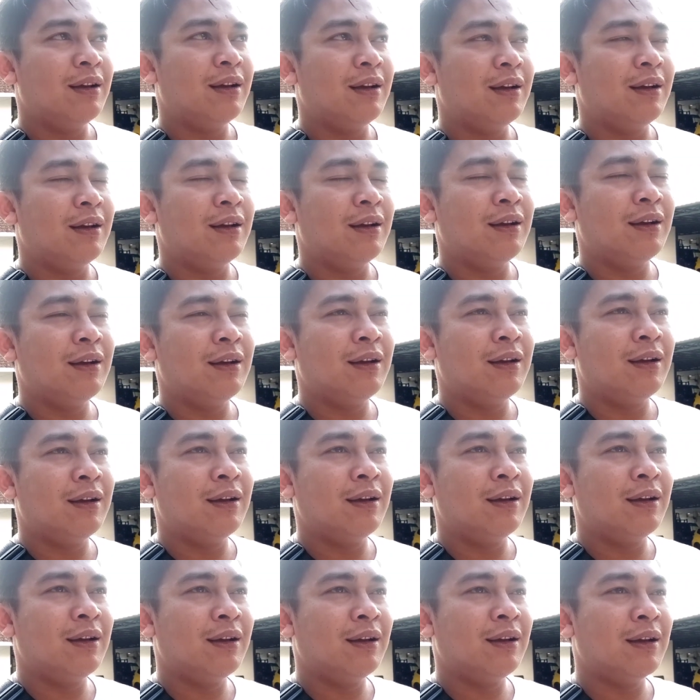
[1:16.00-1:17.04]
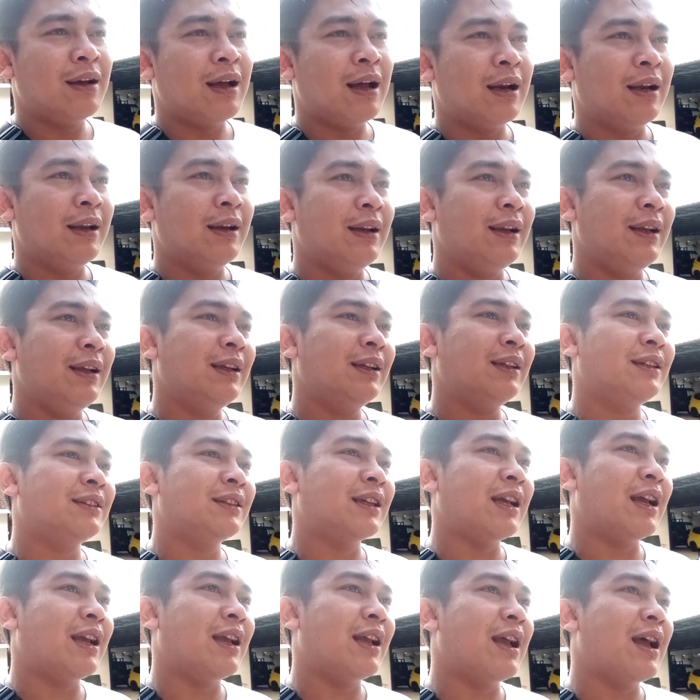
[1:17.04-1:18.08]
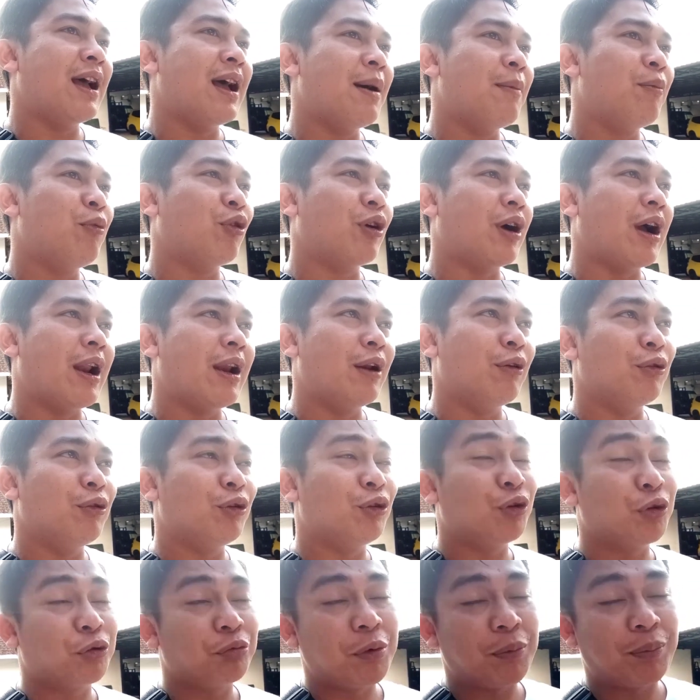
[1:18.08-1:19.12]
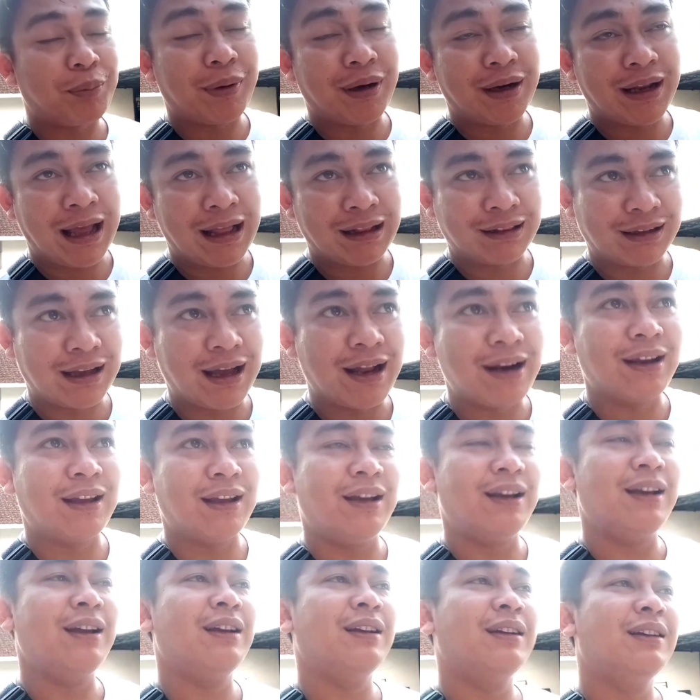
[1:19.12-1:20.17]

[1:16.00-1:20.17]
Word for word: uh, hari ini saya bukan untuk memperlihatkan ya,